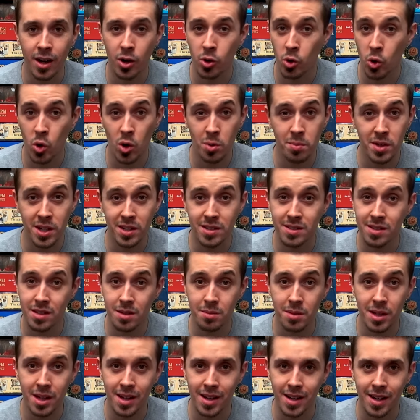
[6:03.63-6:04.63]

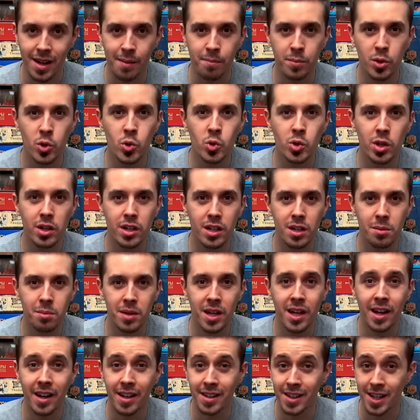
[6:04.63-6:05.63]
комиксами, компьютерными
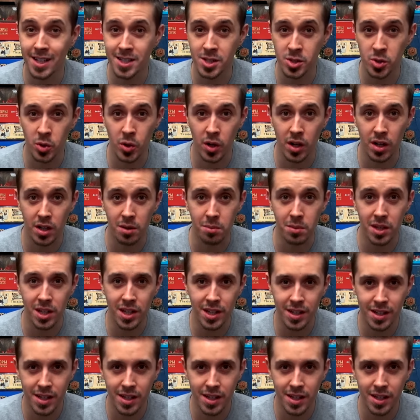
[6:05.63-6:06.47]
или настольными